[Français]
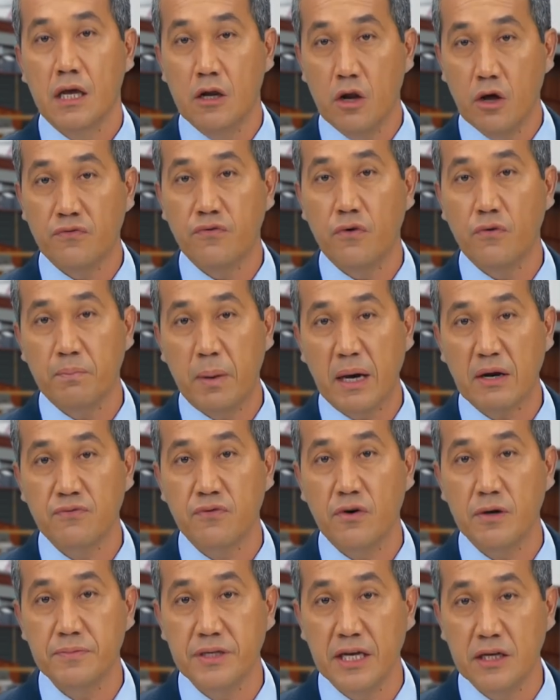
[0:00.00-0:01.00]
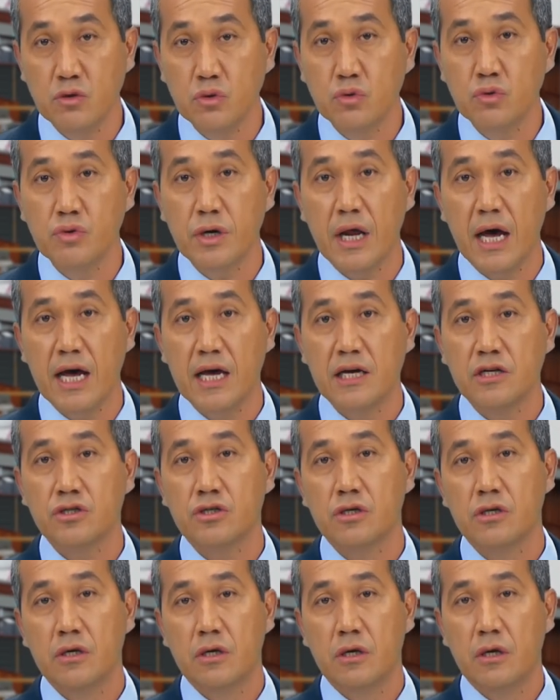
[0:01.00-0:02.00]
Il leur faut parfois bien du
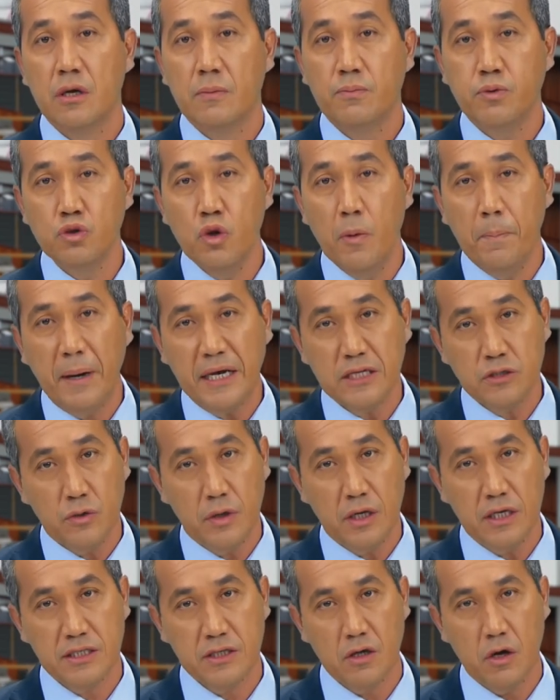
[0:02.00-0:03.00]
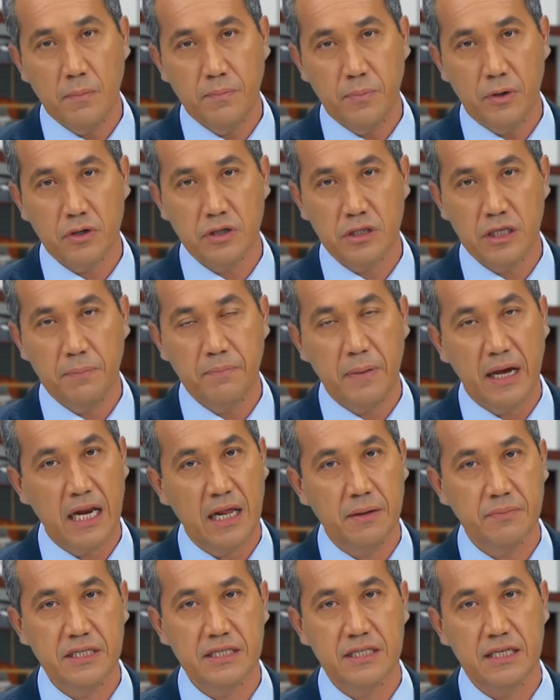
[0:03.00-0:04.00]
courage pour ne pas se laisser emporter par
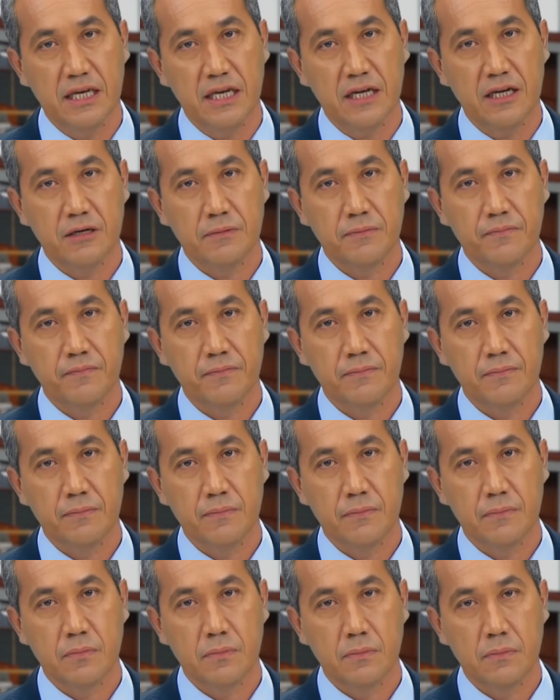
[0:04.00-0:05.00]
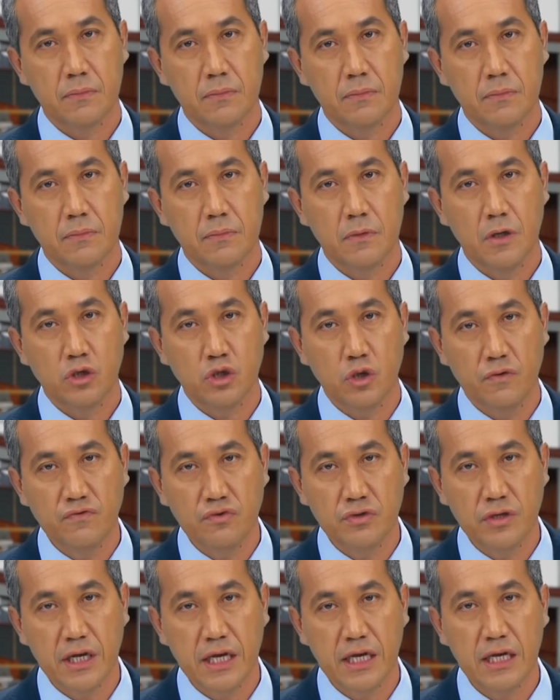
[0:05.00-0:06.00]
la misère. Je
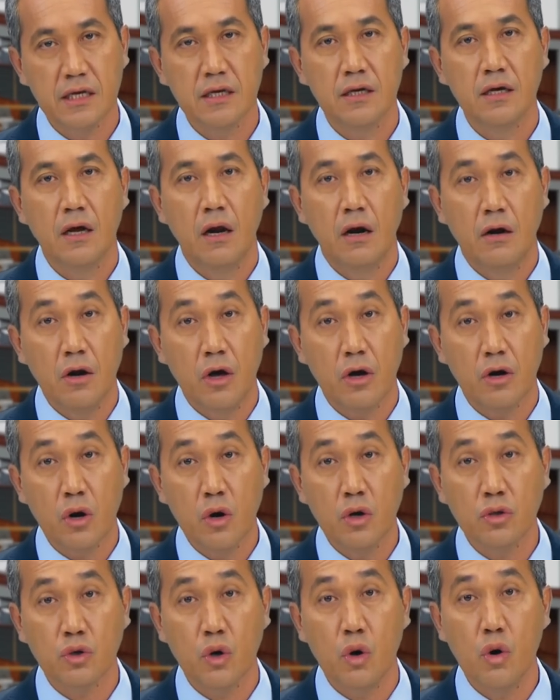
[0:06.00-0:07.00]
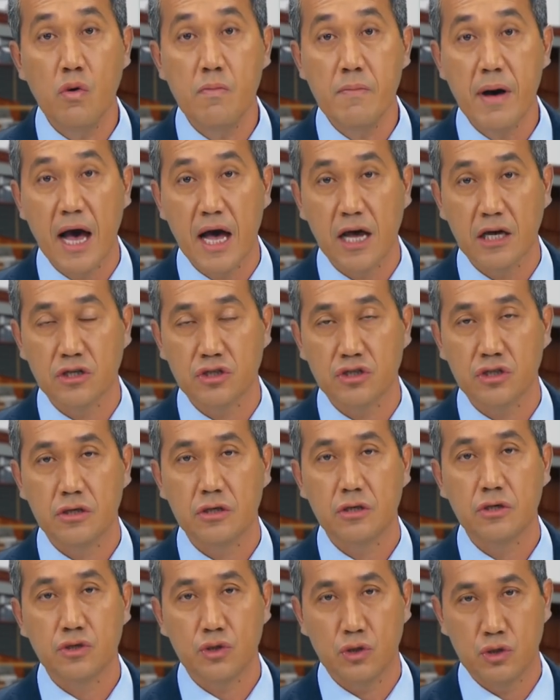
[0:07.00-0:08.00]
voudrais leur rendre hommage
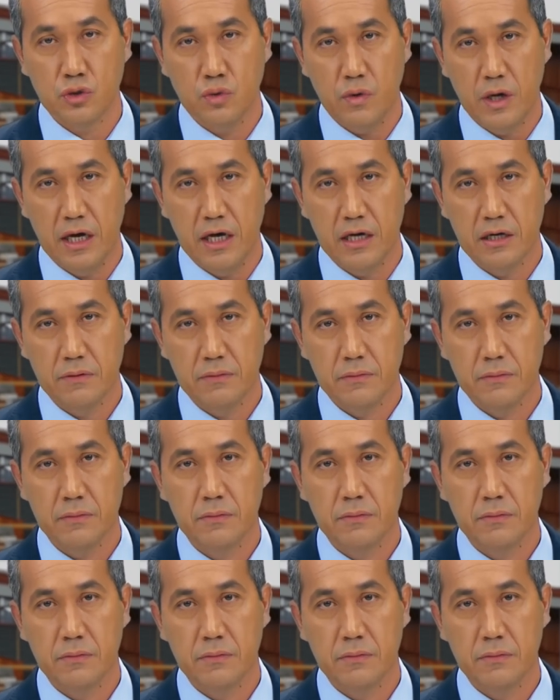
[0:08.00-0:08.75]
ce soir.